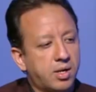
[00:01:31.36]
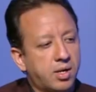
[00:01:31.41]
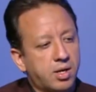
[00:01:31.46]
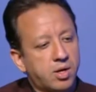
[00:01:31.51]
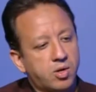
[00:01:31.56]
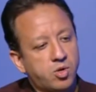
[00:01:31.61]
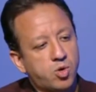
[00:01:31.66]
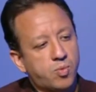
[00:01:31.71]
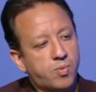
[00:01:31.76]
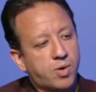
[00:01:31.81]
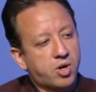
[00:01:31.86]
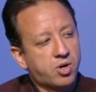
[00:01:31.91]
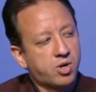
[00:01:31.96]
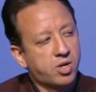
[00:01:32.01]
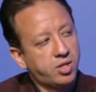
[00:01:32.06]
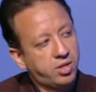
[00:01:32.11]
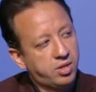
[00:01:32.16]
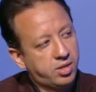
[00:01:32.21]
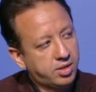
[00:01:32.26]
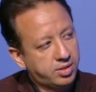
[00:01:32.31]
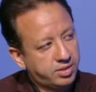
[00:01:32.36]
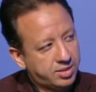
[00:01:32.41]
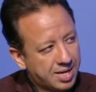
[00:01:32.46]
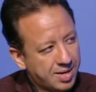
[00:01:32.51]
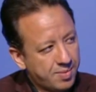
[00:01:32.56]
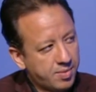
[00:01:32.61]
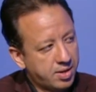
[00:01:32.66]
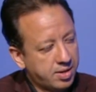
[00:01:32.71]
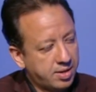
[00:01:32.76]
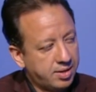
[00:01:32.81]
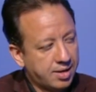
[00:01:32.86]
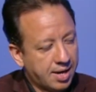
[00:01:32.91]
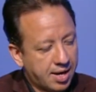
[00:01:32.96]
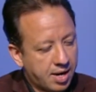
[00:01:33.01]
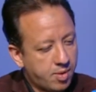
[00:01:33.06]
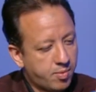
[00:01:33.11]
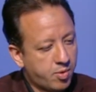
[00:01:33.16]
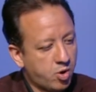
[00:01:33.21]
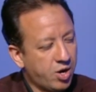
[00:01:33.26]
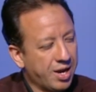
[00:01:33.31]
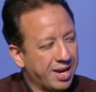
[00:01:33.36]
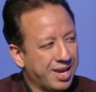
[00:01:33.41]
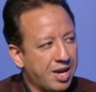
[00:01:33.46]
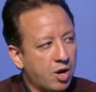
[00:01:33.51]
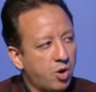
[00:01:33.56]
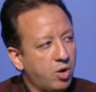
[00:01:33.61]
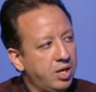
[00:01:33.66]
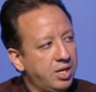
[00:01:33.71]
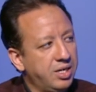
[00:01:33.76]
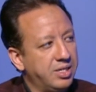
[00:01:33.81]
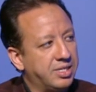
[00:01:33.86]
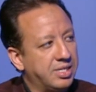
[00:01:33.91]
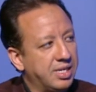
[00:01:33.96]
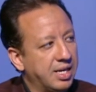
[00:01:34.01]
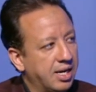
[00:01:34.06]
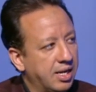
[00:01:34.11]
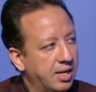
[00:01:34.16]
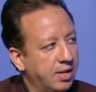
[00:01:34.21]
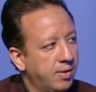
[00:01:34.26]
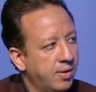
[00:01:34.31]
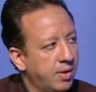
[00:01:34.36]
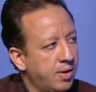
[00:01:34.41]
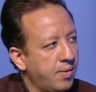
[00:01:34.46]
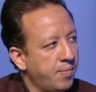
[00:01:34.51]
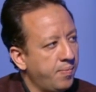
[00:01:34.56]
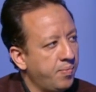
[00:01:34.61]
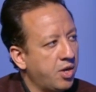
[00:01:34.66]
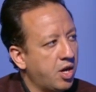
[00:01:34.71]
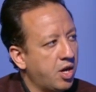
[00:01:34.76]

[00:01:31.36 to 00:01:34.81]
ان يبقى الرد زي ما يعني بقول لك كواليس يعني انا بص